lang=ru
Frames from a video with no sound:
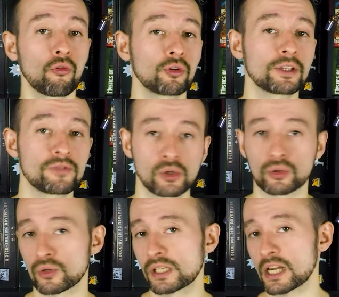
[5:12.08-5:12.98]
Вот и все,
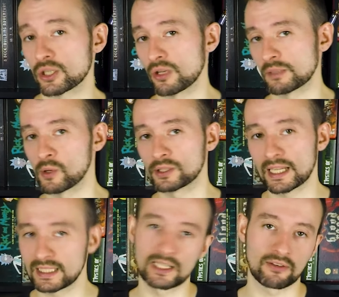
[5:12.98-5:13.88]
друзья, что я смог
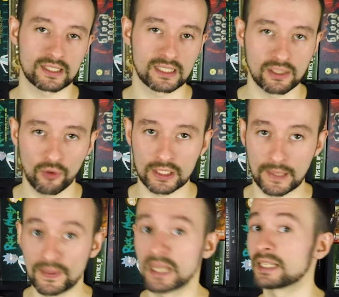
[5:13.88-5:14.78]
найти для вас на
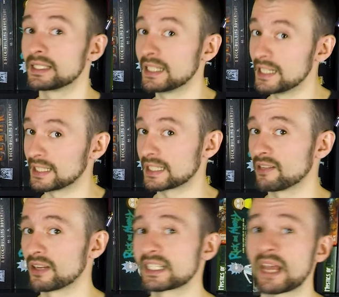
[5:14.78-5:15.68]
сегодня. Делитесь
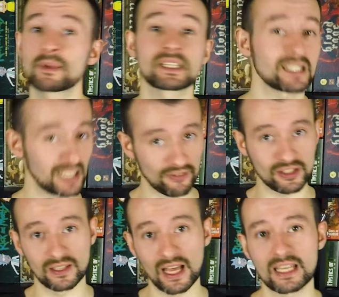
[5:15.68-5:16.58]
новостями,
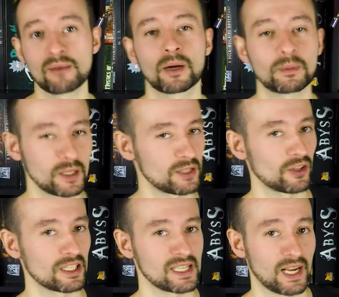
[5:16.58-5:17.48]
ставьте лайки,
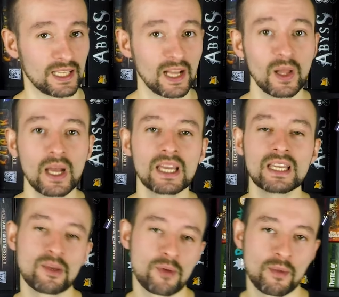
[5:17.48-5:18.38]
подписывайтесь на канал
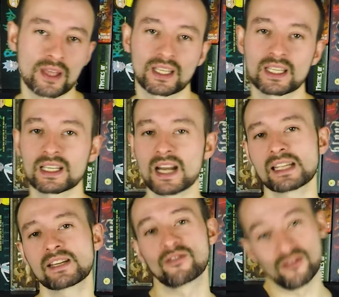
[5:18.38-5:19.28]
и непременно
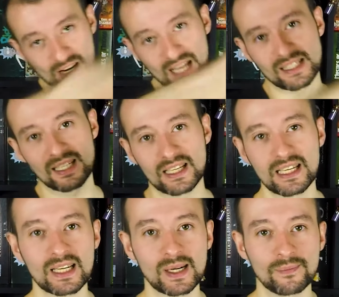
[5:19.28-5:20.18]
играйте в разные
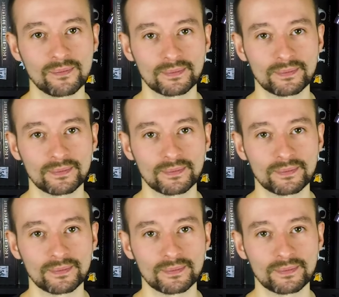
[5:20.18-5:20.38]
игры.